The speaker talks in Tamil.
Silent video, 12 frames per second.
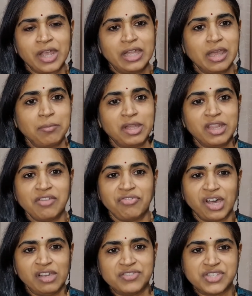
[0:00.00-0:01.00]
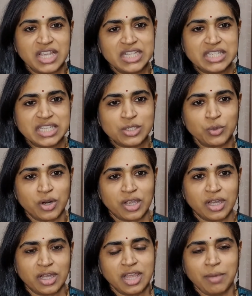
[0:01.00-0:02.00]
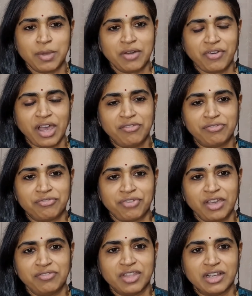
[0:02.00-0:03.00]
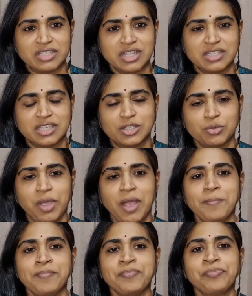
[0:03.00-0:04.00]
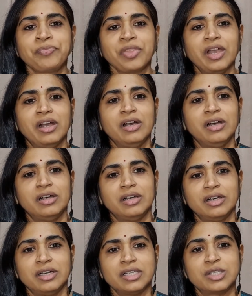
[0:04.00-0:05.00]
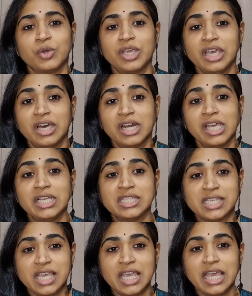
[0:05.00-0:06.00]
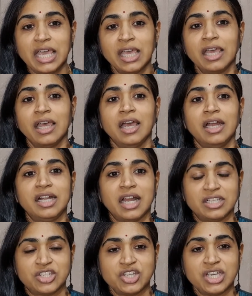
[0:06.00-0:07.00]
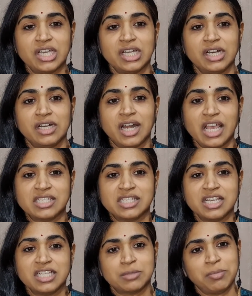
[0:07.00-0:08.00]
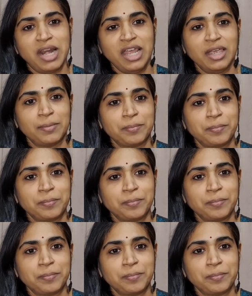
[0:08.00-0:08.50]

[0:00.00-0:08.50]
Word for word: அதே மாதிரி ஃபைவ் சென்சஸும் இருக்குது அதே மாதிரி ஃபைவ் ஃபைவ் தான் சென்சஸுமே ஸோ ஹியரிங் சீயிங் டச்சிங் டேஸ்டிங் ஸ்மெல்லிங்